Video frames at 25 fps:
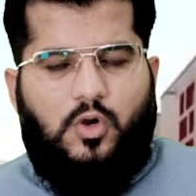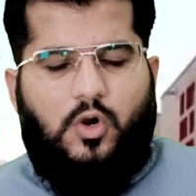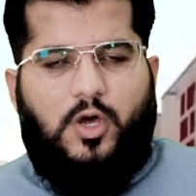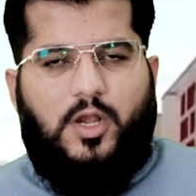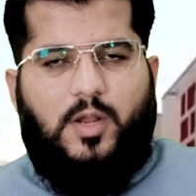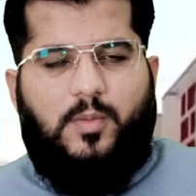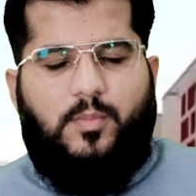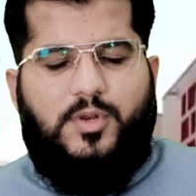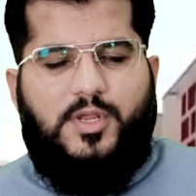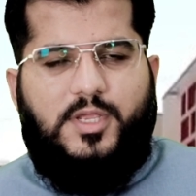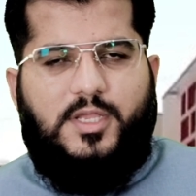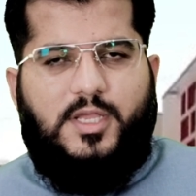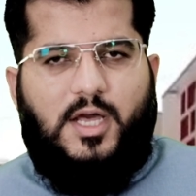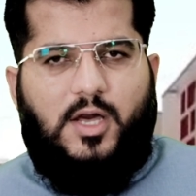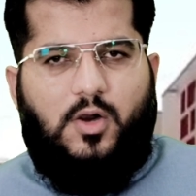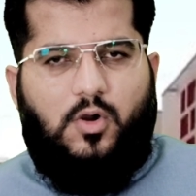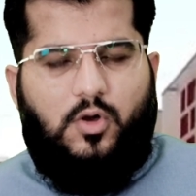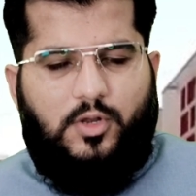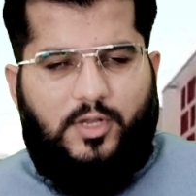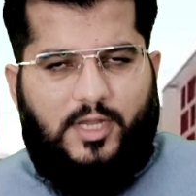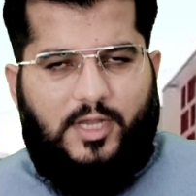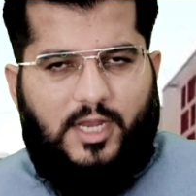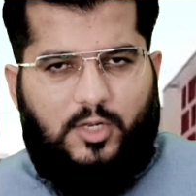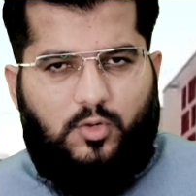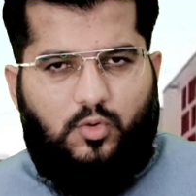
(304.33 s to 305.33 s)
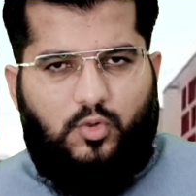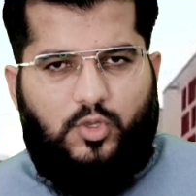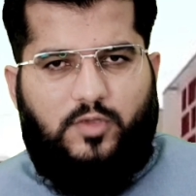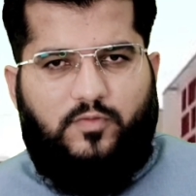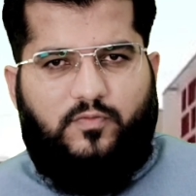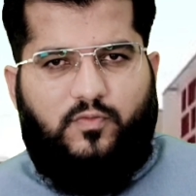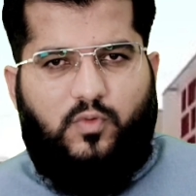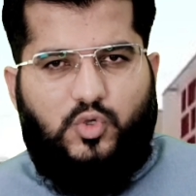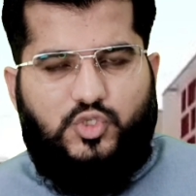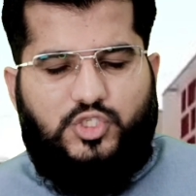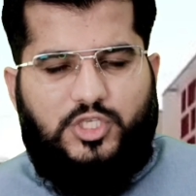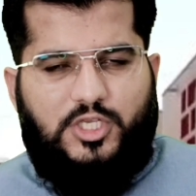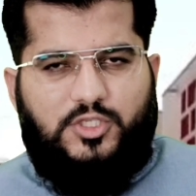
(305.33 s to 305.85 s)
और अमरीका और नेटो की
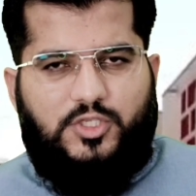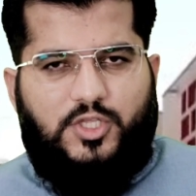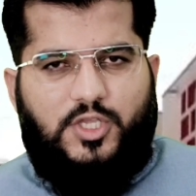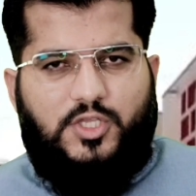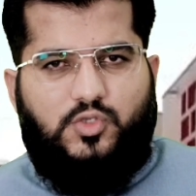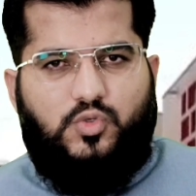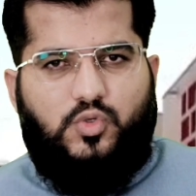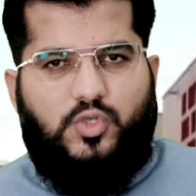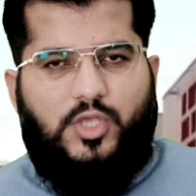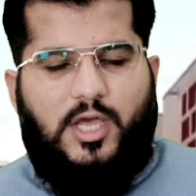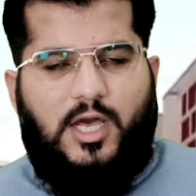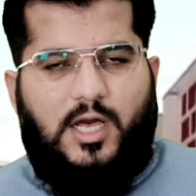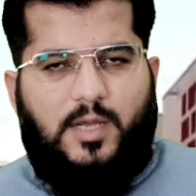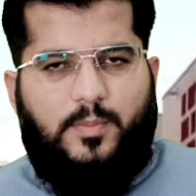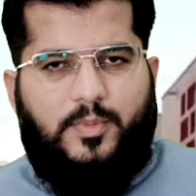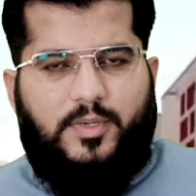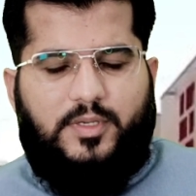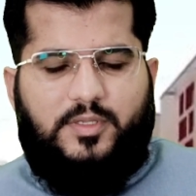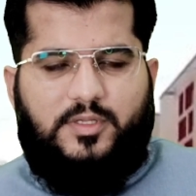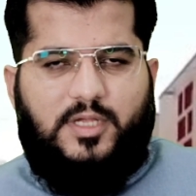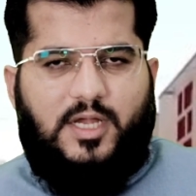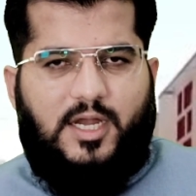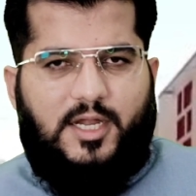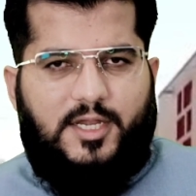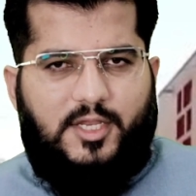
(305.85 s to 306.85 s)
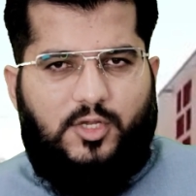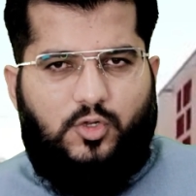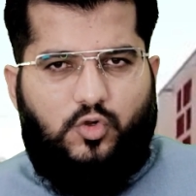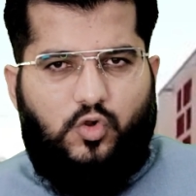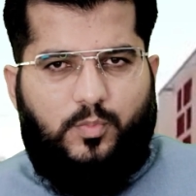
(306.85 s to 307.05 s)
फ़ौजें थीं जो यहाँ पर दाढ़ी